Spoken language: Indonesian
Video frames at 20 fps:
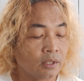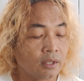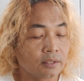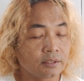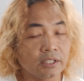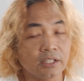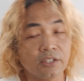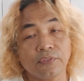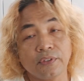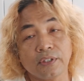
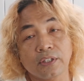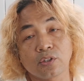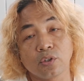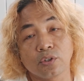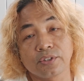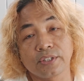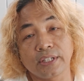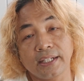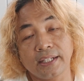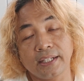Jadi Fit
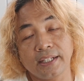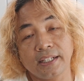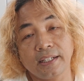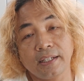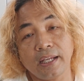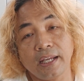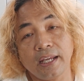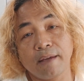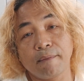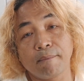Gojel ini
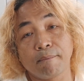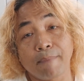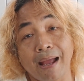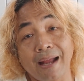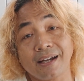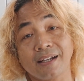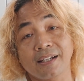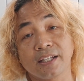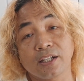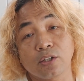
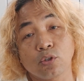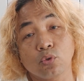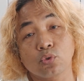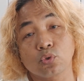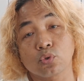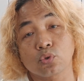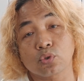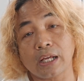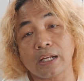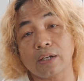emang
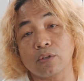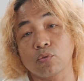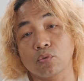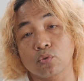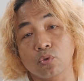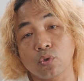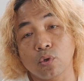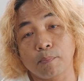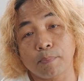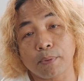dikhususkan
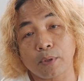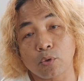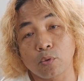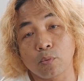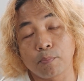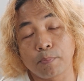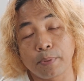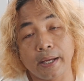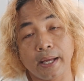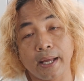untuk
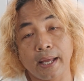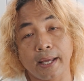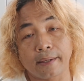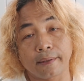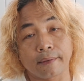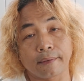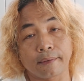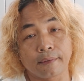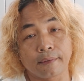perubahan.